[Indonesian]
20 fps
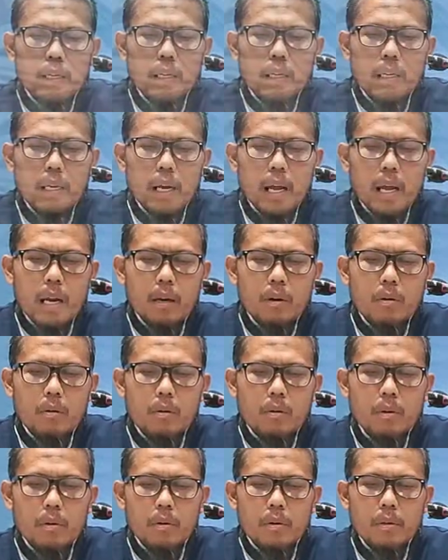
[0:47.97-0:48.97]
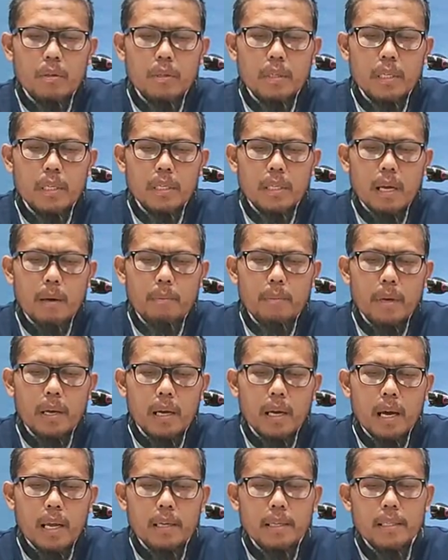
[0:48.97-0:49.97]
jadi kalau
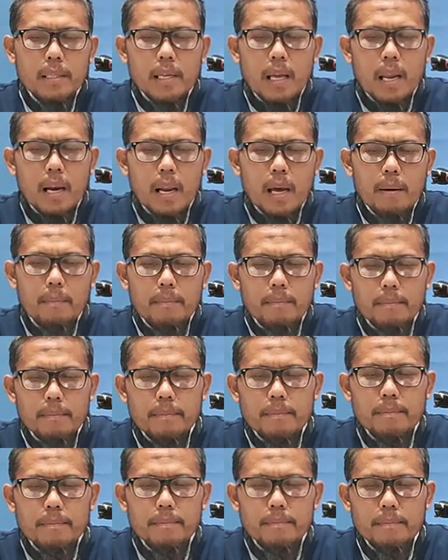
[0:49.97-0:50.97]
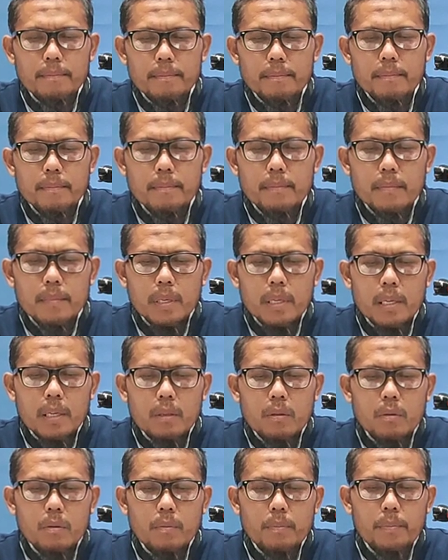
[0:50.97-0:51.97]
disampaikan salam
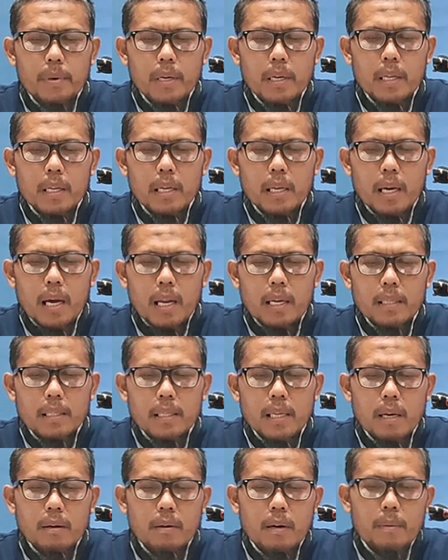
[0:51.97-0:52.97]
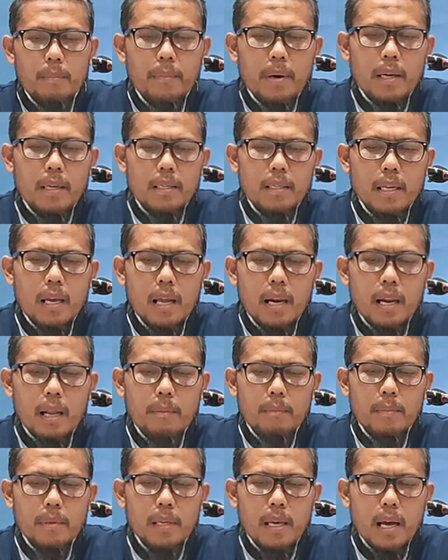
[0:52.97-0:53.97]
itu berikan jawaban
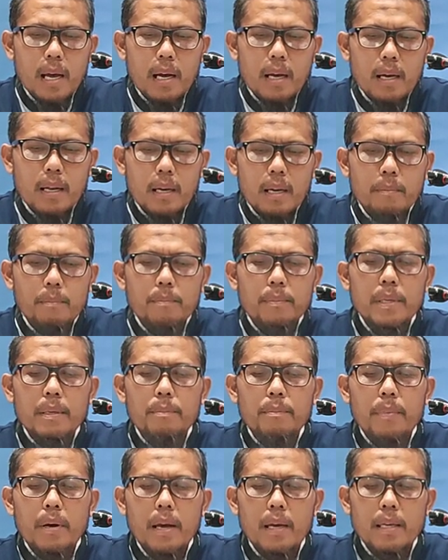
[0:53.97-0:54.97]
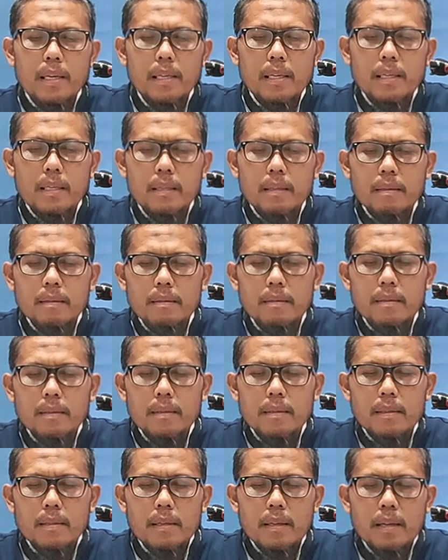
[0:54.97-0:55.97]
salam yang lebih baik
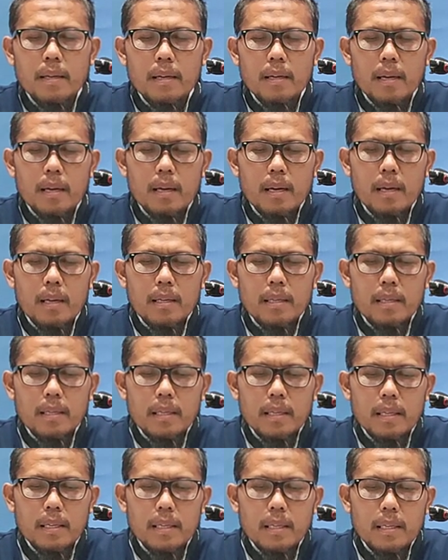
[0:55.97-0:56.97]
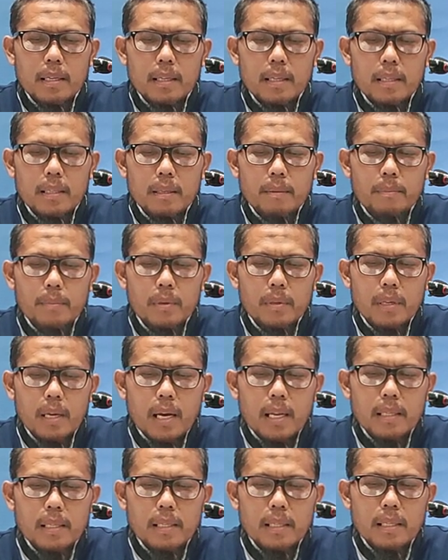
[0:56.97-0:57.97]
eh,
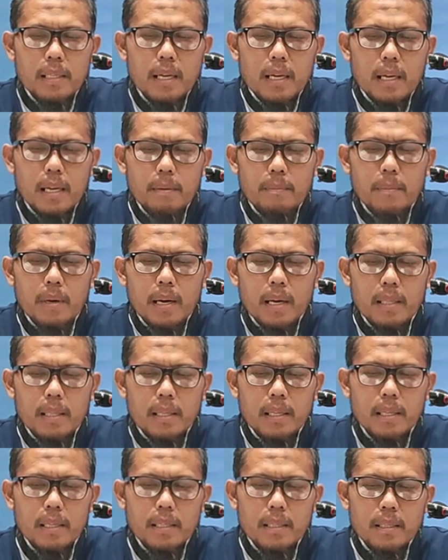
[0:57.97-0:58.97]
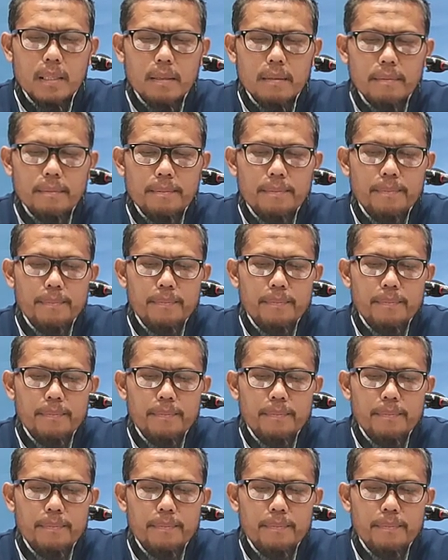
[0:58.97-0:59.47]
disebutkan di dalam hadis